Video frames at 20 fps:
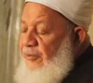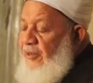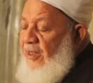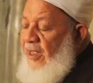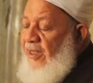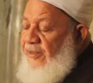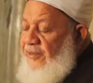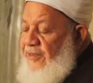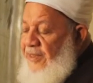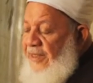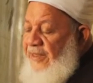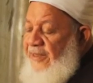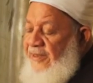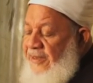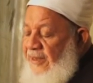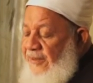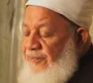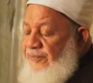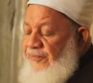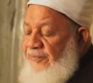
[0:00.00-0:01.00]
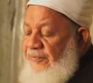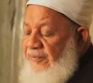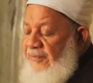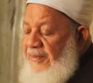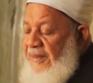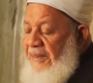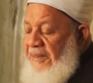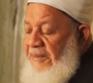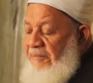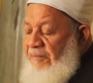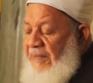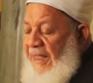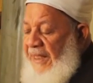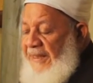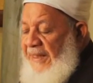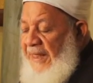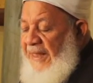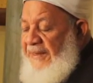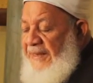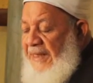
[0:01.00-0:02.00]
شهر سرية
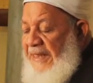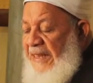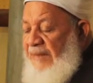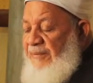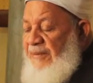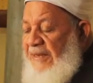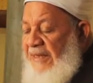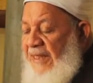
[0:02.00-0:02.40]
معناه أن النبي